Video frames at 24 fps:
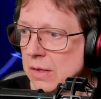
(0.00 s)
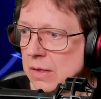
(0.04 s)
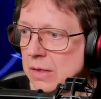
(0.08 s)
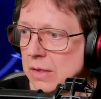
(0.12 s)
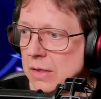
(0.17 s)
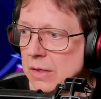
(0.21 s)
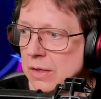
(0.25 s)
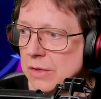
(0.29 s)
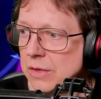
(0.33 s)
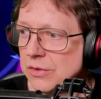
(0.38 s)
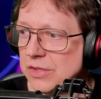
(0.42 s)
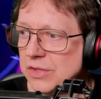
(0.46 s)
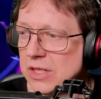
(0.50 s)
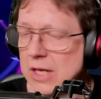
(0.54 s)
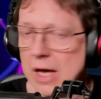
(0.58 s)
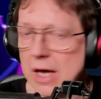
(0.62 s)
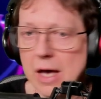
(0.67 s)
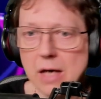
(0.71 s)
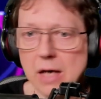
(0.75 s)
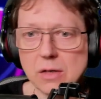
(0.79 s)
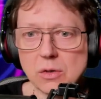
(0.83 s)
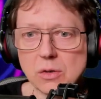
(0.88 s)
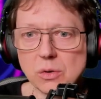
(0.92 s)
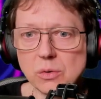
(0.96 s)

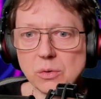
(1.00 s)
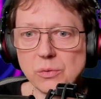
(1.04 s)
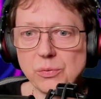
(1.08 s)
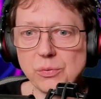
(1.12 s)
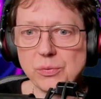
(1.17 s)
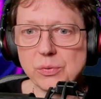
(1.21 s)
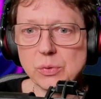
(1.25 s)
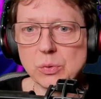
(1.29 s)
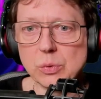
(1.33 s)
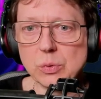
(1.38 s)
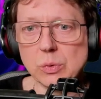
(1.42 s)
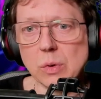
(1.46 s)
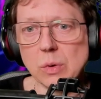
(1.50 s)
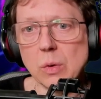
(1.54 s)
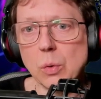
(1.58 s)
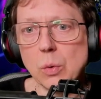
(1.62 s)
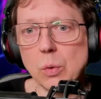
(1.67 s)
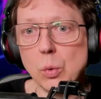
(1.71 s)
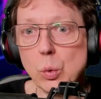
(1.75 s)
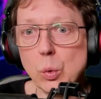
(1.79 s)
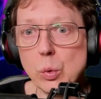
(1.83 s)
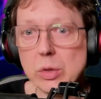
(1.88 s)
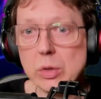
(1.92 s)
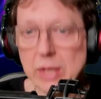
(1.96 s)
Xia Kung Fu.
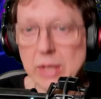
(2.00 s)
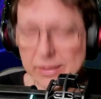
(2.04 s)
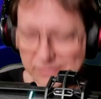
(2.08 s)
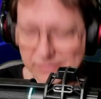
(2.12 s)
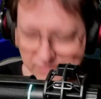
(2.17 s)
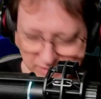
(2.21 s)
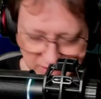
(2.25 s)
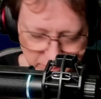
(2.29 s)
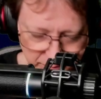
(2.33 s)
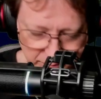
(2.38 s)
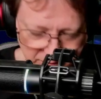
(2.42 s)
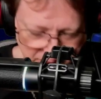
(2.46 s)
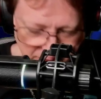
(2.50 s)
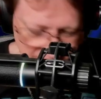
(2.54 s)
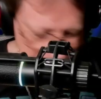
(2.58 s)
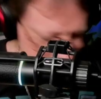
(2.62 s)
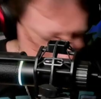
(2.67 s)
Oh, das liebe ich